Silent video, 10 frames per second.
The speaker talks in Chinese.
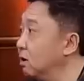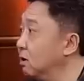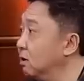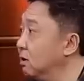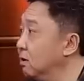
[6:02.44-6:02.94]
儿。
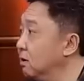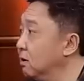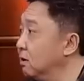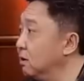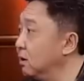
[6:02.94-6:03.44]

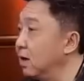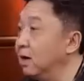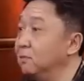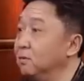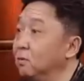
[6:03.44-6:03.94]

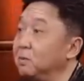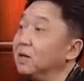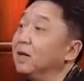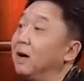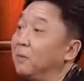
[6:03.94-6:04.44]
孩子们，我
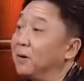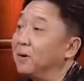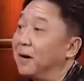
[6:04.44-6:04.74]
比他大嘛，